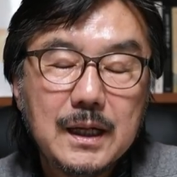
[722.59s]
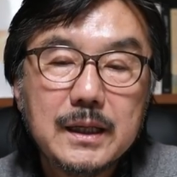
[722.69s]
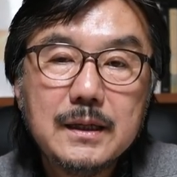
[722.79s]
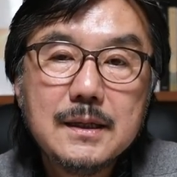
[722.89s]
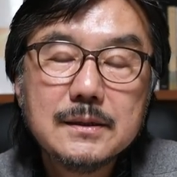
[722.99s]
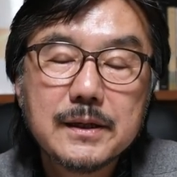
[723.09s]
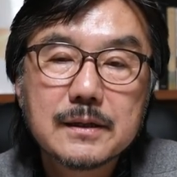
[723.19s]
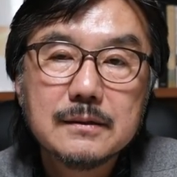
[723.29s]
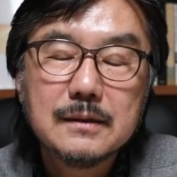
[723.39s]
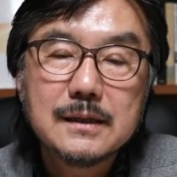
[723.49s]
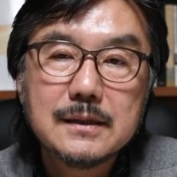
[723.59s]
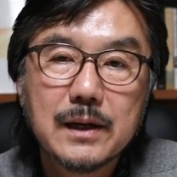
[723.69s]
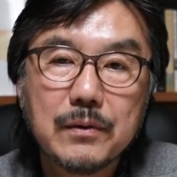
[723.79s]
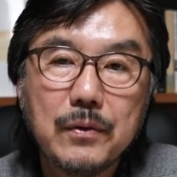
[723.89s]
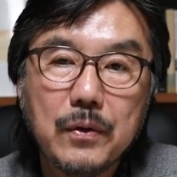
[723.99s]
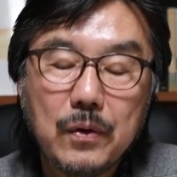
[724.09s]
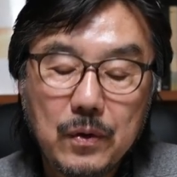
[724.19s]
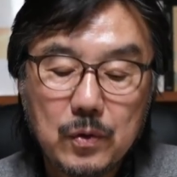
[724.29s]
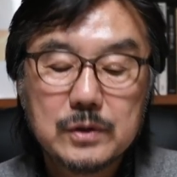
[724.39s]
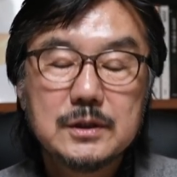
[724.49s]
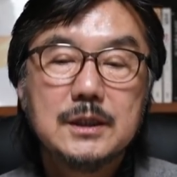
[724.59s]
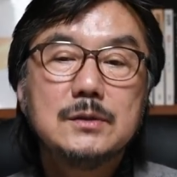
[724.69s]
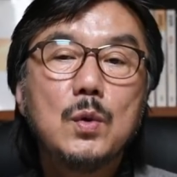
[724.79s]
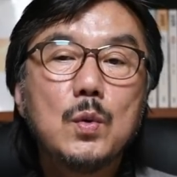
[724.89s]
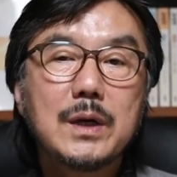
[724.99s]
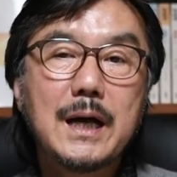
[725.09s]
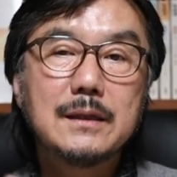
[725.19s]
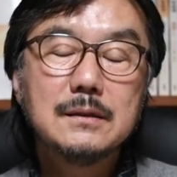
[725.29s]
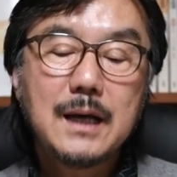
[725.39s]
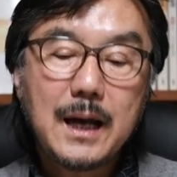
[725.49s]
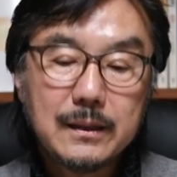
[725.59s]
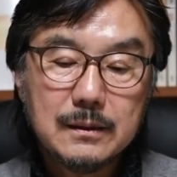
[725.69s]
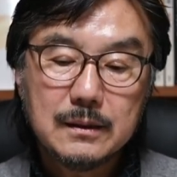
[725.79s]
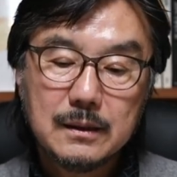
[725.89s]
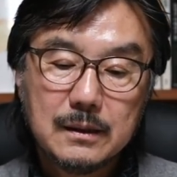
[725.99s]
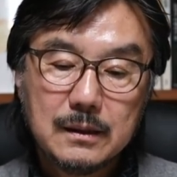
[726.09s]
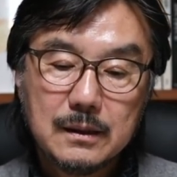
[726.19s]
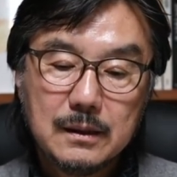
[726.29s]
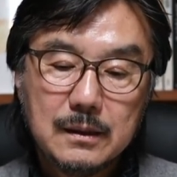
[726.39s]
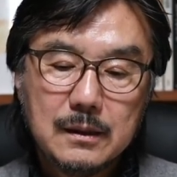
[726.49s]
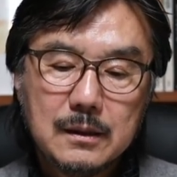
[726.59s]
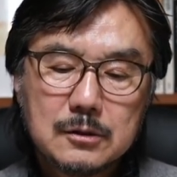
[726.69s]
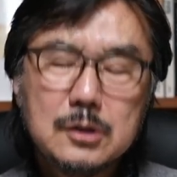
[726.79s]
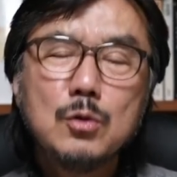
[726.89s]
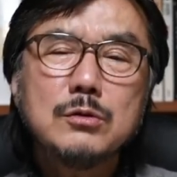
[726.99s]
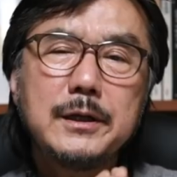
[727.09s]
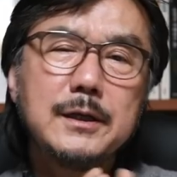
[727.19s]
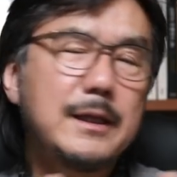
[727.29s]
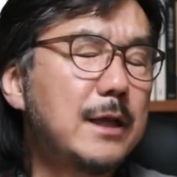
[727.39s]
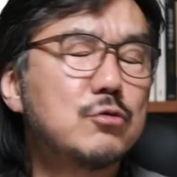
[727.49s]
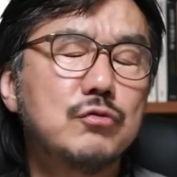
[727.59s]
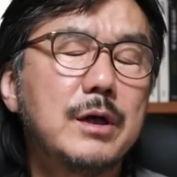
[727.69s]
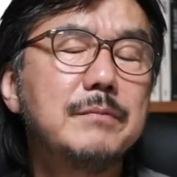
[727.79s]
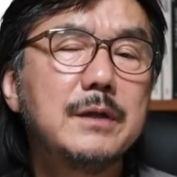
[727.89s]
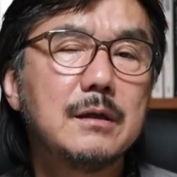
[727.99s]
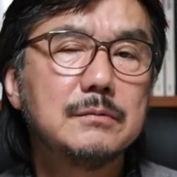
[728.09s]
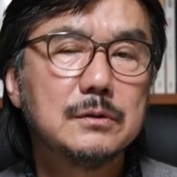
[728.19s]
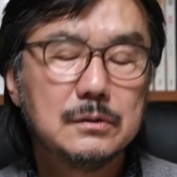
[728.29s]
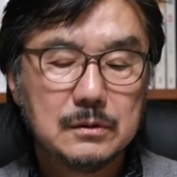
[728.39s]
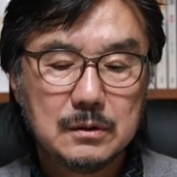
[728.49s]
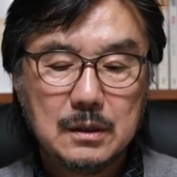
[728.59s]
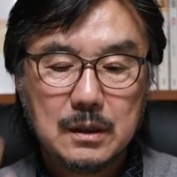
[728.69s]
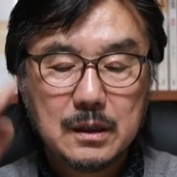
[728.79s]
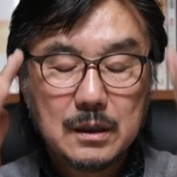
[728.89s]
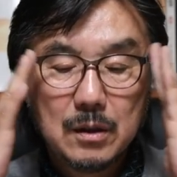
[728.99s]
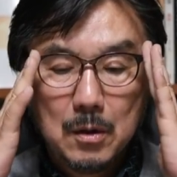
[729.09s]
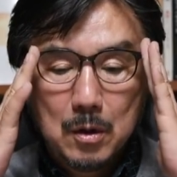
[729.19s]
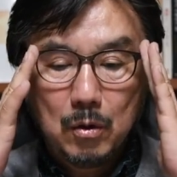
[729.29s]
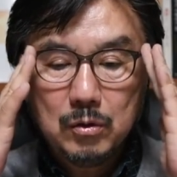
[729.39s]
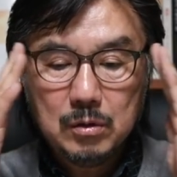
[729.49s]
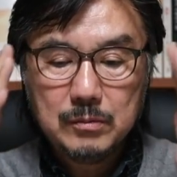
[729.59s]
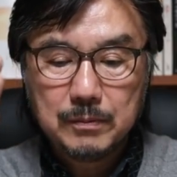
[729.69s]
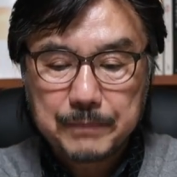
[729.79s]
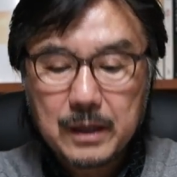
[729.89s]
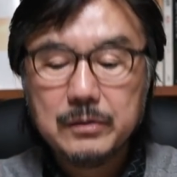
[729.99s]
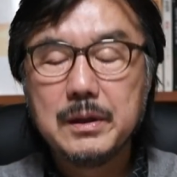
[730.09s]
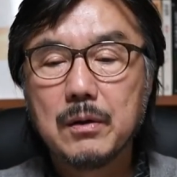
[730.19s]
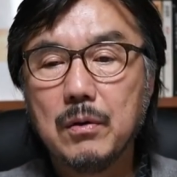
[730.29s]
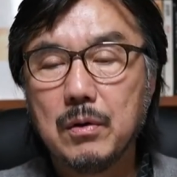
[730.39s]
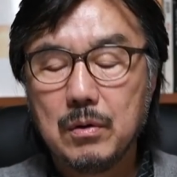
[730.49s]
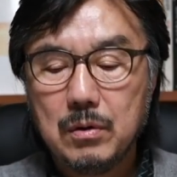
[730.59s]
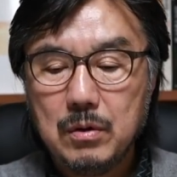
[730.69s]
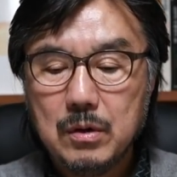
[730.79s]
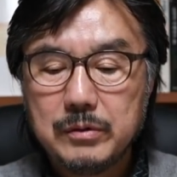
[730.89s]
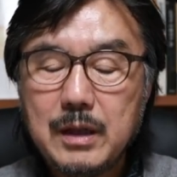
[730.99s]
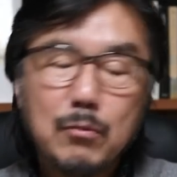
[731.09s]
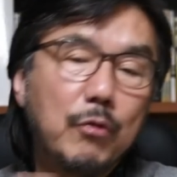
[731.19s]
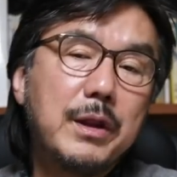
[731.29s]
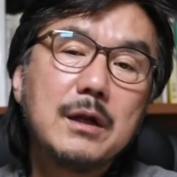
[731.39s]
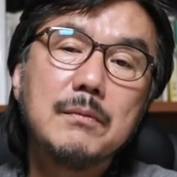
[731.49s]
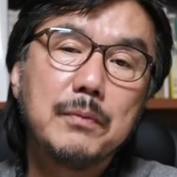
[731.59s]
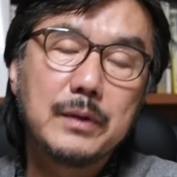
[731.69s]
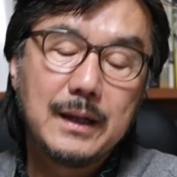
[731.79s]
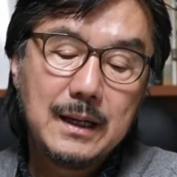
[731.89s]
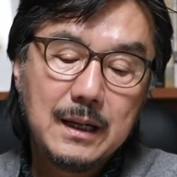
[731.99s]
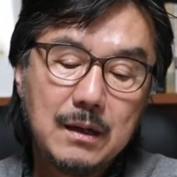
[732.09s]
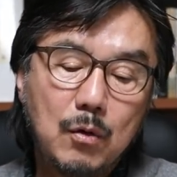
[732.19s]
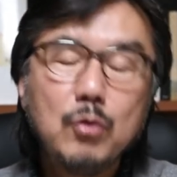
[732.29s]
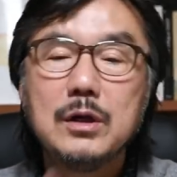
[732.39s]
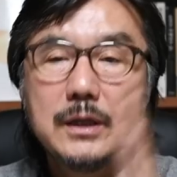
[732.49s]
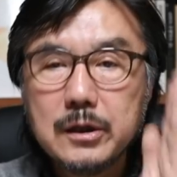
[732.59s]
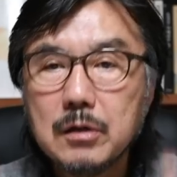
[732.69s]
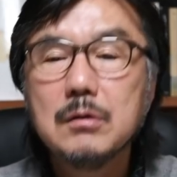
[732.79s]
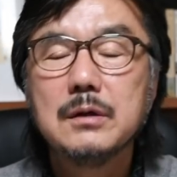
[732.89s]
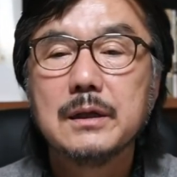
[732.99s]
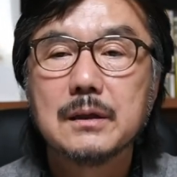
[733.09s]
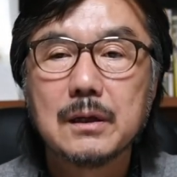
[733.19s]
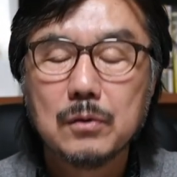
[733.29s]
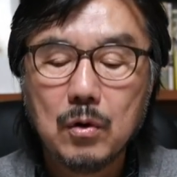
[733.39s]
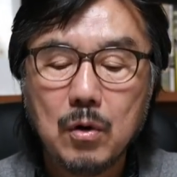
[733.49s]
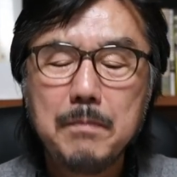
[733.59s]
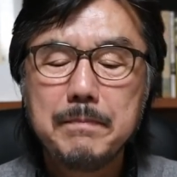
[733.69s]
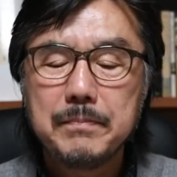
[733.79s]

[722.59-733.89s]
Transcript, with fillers: 일회성에 끝나지 않고 지속 가능한, 지속되는 게 되게 중요합니다, 여러분. 그러니까 오늘 뭐 100원 내고 내일 못 내는 것보다 오늘 1원을 내더라도